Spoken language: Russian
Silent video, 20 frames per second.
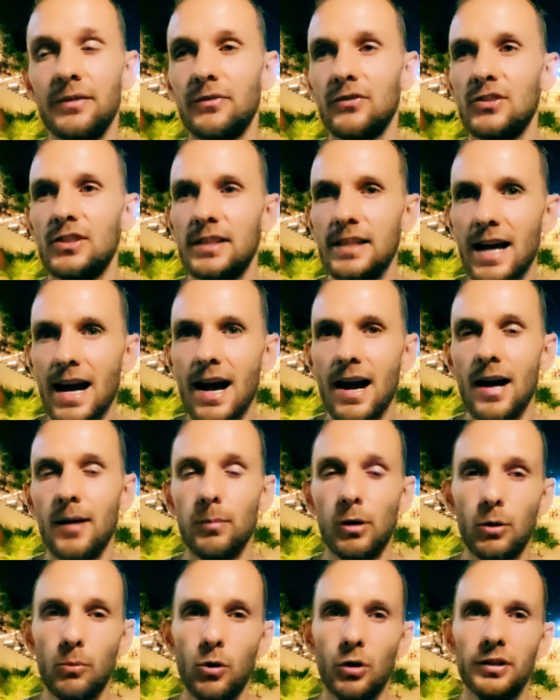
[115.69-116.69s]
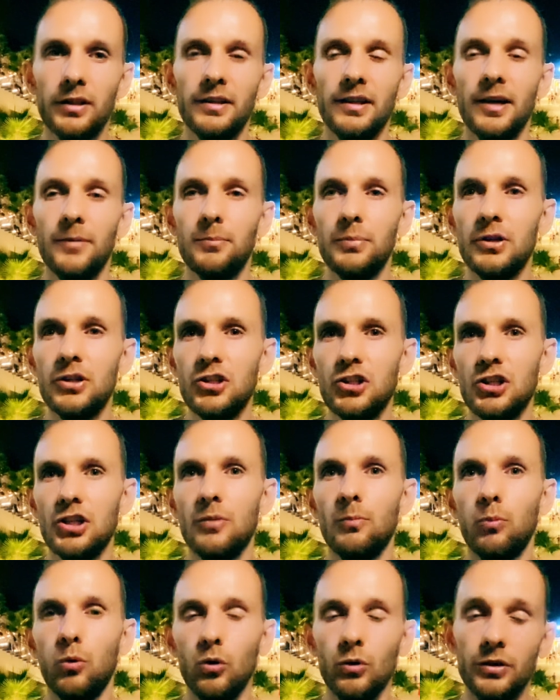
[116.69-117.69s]
вся обработанная пища
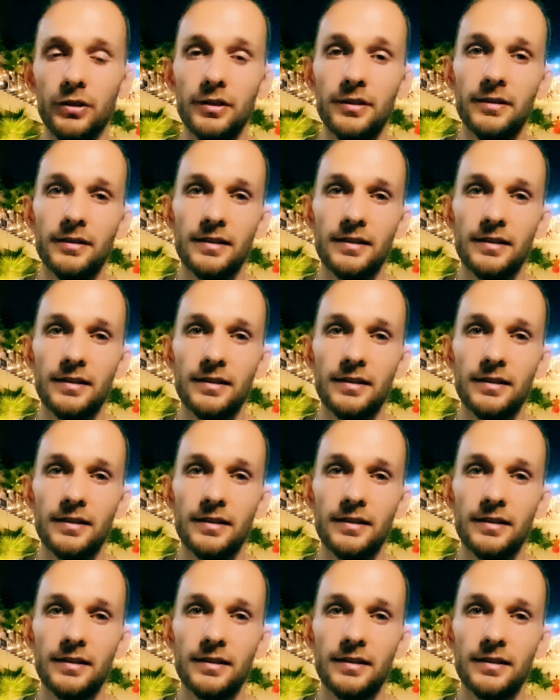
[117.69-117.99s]
будет